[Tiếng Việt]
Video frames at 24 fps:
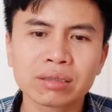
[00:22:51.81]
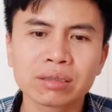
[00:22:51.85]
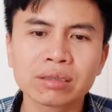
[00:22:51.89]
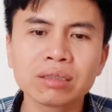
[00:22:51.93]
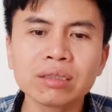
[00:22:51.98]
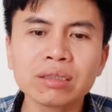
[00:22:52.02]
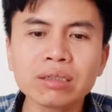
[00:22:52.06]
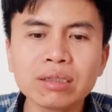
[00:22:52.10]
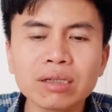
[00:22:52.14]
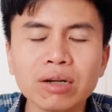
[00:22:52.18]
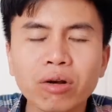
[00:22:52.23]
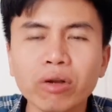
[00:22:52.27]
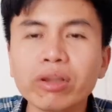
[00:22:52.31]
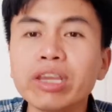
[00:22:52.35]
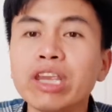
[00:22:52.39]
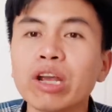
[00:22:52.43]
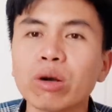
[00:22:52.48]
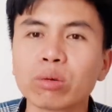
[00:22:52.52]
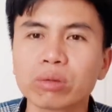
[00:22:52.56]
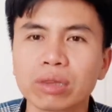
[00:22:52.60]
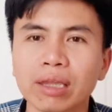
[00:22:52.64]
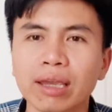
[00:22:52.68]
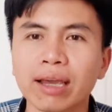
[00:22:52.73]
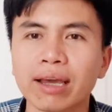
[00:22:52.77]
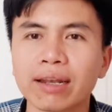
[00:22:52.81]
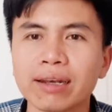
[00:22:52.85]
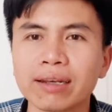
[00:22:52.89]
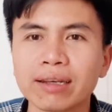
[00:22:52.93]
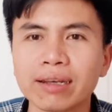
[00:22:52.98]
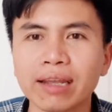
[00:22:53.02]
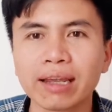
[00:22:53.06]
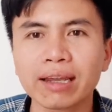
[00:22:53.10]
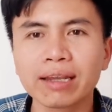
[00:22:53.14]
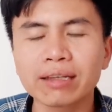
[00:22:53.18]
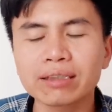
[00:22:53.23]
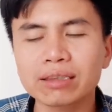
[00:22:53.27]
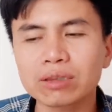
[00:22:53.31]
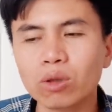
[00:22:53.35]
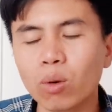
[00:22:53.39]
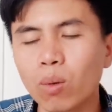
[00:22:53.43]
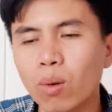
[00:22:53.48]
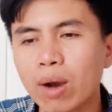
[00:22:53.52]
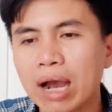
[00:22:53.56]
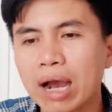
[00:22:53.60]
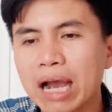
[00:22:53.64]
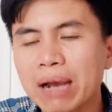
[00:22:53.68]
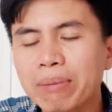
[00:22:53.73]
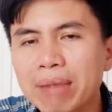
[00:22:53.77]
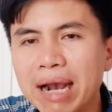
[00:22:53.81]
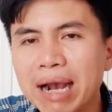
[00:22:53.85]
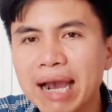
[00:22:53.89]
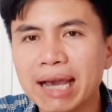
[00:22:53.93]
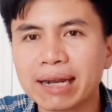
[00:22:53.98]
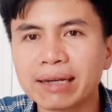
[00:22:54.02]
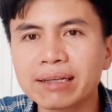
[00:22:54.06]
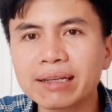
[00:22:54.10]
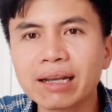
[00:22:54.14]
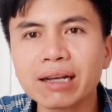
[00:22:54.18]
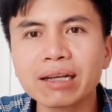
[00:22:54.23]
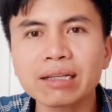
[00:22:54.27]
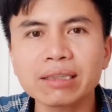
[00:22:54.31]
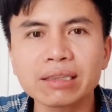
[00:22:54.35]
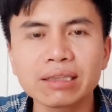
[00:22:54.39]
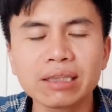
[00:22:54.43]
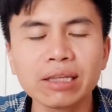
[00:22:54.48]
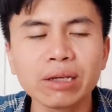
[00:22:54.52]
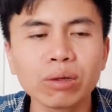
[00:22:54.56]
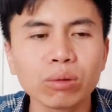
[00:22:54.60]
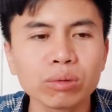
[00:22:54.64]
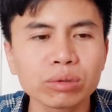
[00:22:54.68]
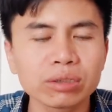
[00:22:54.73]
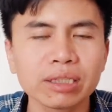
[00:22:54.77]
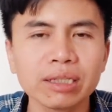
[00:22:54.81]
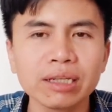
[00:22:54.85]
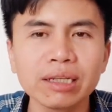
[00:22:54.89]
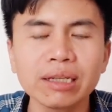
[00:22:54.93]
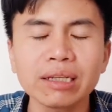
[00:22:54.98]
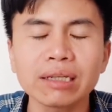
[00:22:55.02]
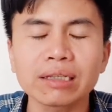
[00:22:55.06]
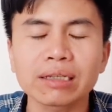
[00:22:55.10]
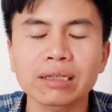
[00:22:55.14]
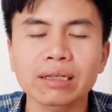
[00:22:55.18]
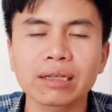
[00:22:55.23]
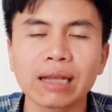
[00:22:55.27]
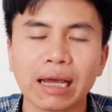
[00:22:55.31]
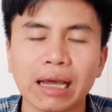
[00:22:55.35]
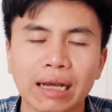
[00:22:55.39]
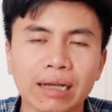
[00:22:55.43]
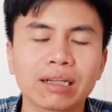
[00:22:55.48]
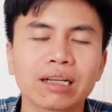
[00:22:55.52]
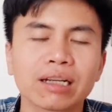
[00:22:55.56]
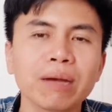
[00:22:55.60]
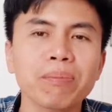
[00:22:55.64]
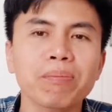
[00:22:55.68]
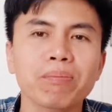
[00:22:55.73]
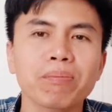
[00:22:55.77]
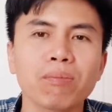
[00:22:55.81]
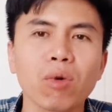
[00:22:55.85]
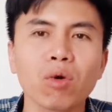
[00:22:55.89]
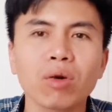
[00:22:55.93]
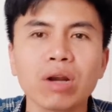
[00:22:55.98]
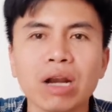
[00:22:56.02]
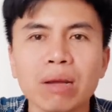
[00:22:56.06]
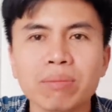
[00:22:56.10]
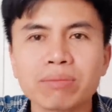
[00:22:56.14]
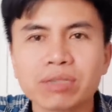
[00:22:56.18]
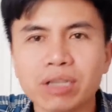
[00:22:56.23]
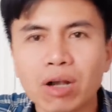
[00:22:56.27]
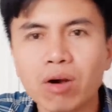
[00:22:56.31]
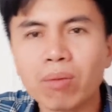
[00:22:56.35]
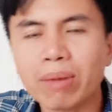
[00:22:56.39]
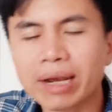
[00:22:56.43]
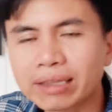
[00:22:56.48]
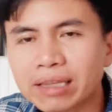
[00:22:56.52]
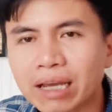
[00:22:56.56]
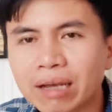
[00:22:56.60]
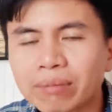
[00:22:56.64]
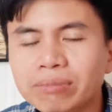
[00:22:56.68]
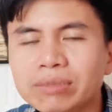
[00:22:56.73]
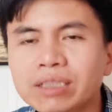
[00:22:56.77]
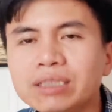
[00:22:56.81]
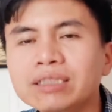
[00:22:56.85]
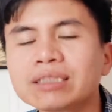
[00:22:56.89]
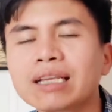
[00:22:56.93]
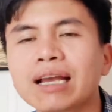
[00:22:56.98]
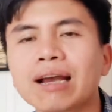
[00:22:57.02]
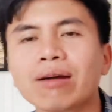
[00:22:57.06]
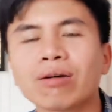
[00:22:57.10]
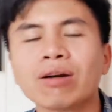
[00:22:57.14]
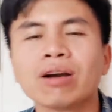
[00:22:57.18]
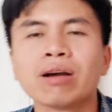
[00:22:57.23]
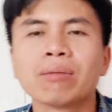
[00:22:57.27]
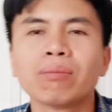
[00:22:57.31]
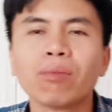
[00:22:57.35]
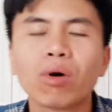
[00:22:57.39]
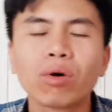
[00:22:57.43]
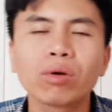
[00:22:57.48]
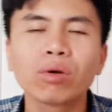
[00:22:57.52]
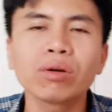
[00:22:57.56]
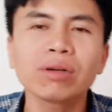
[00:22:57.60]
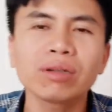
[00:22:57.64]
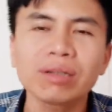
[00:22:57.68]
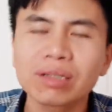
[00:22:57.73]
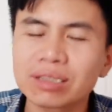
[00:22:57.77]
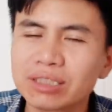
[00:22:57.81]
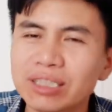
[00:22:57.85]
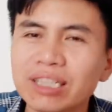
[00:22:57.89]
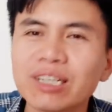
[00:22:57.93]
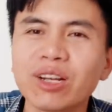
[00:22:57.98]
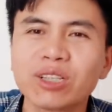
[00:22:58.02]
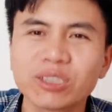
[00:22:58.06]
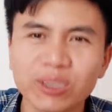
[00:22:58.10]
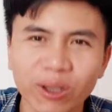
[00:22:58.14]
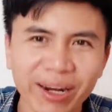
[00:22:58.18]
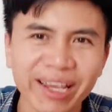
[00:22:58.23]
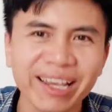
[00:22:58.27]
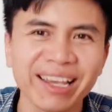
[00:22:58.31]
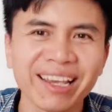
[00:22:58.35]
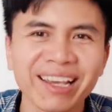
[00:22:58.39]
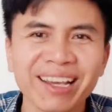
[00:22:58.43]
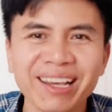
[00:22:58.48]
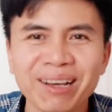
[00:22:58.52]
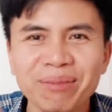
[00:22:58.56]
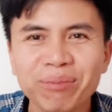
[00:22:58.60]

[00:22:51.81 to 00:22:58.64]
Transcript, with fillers: chưa có nhiều tiền để thỏa mãn các cái tiêu chí đẳng cấp 4 5 6 7 8 9 sao, 4 xin sorry,